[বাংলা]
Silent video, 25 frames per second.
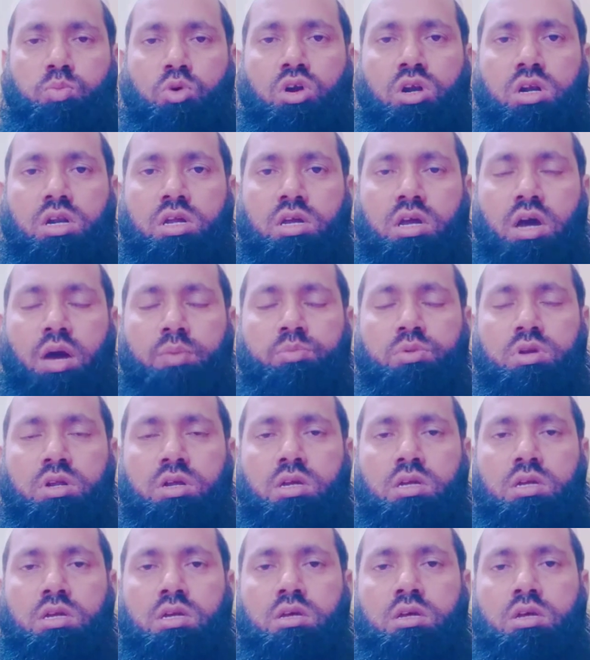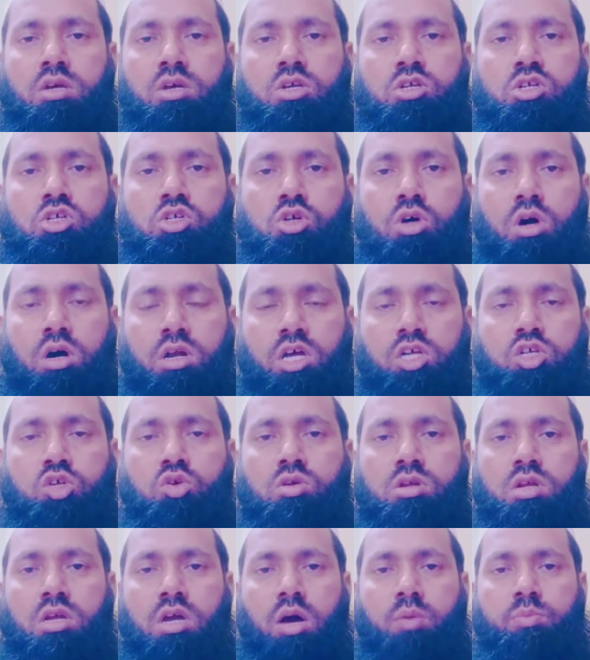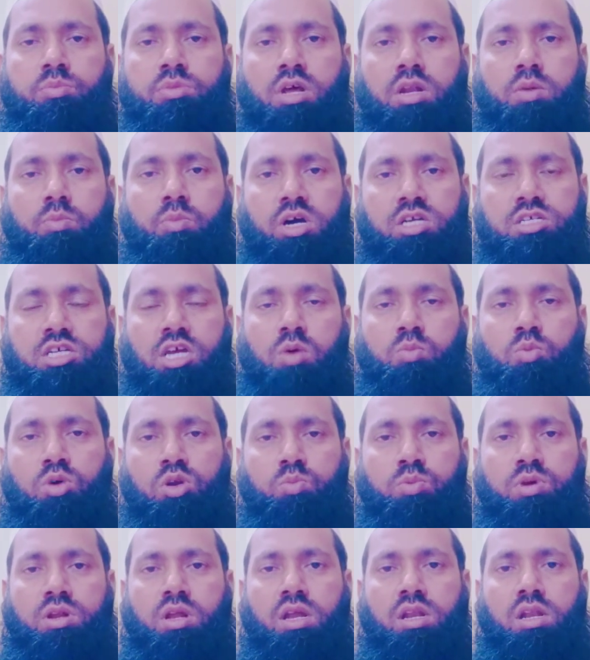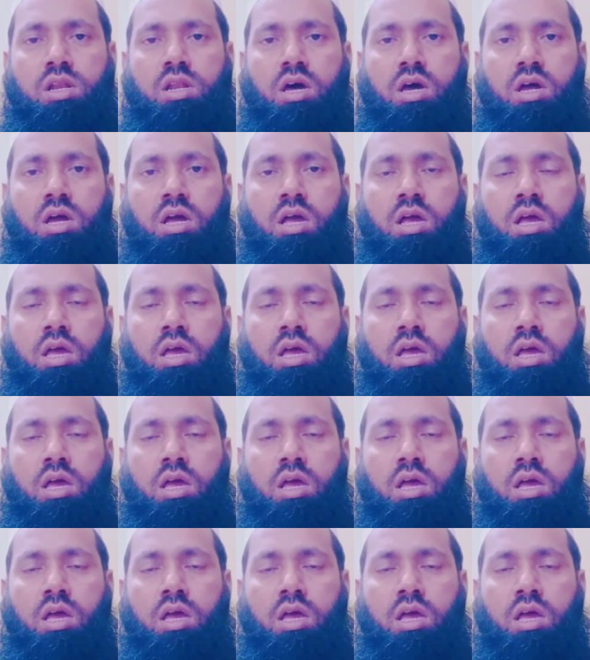পড়লে আপনি সরাসরি আপনার ভাষায় বলবেন আল্লাহ